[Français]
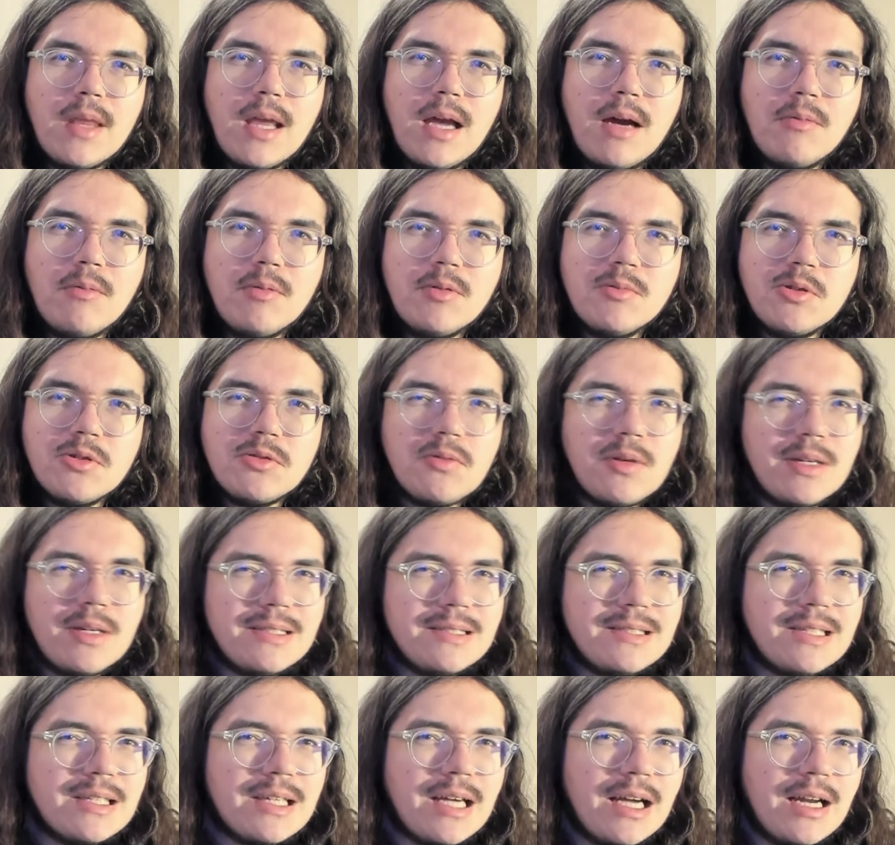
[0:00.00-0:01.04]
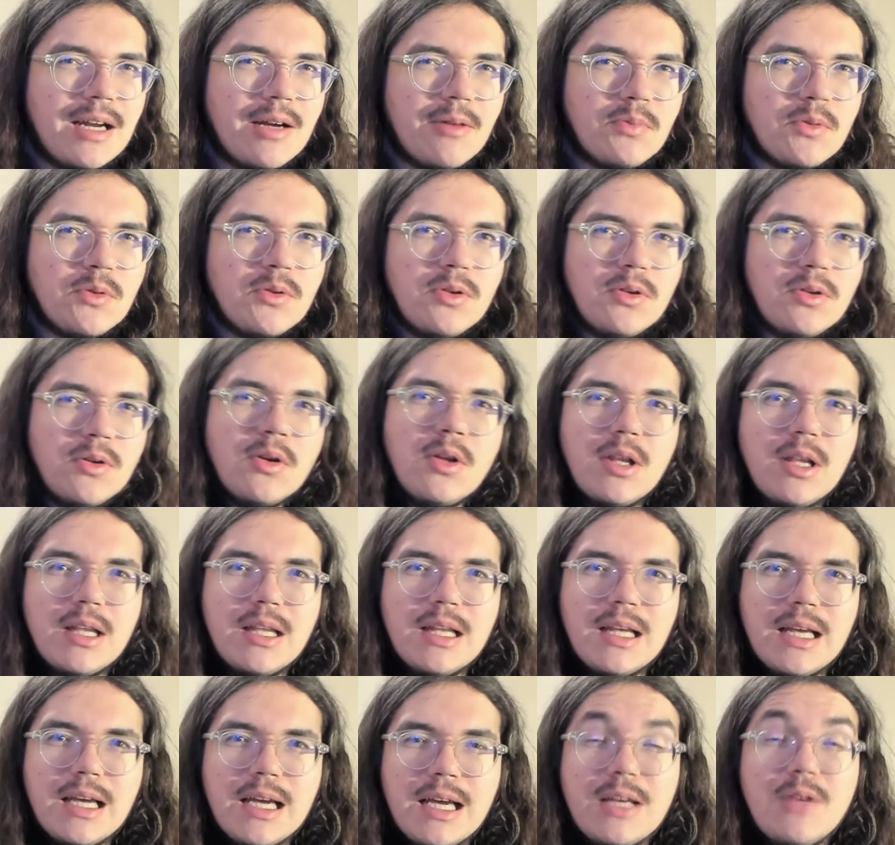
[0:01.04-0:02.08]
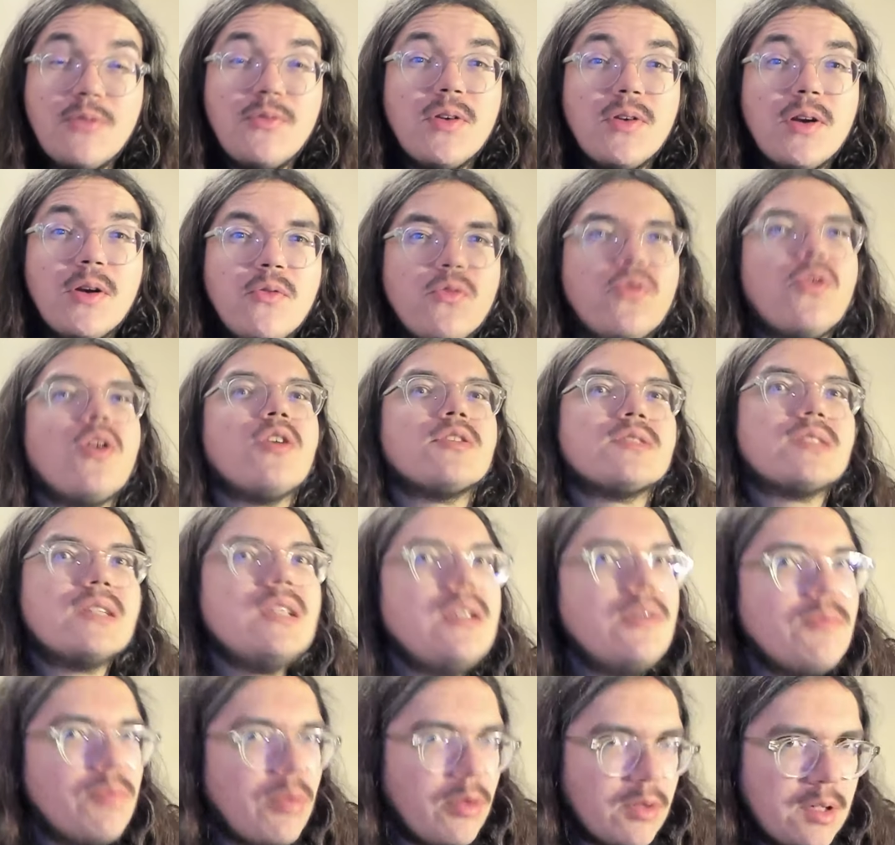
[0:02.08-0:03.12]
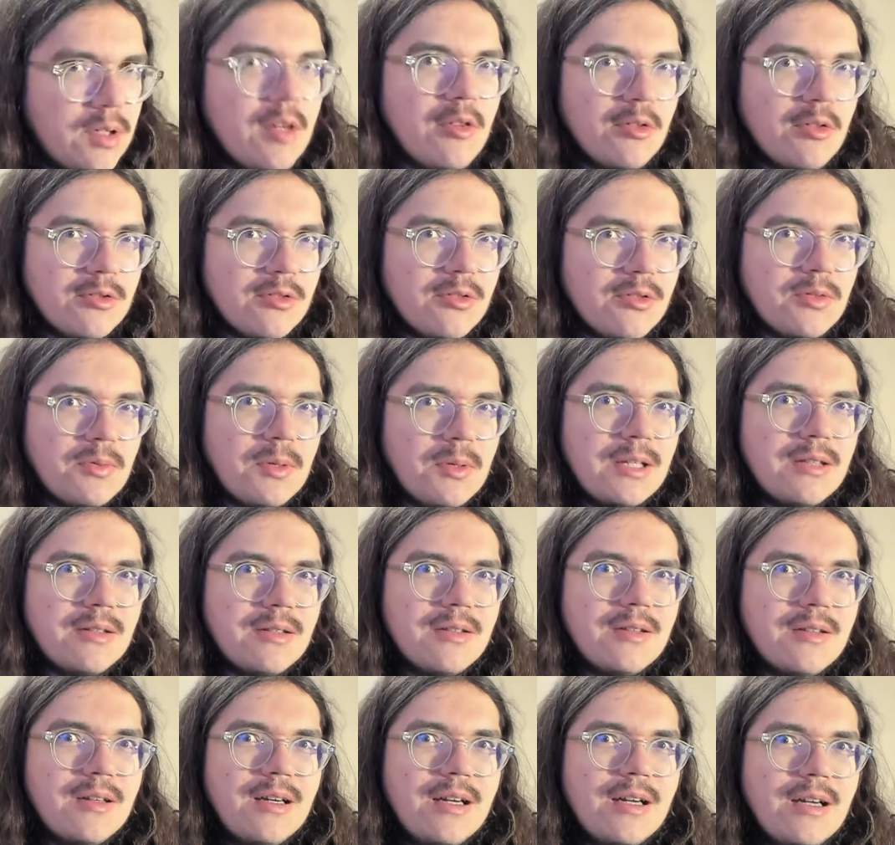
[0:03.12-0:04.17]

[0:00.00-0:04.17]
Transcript: À un moment, tu vois, il se décale un peu et il fait le forcing pour qu'il lance le sprint.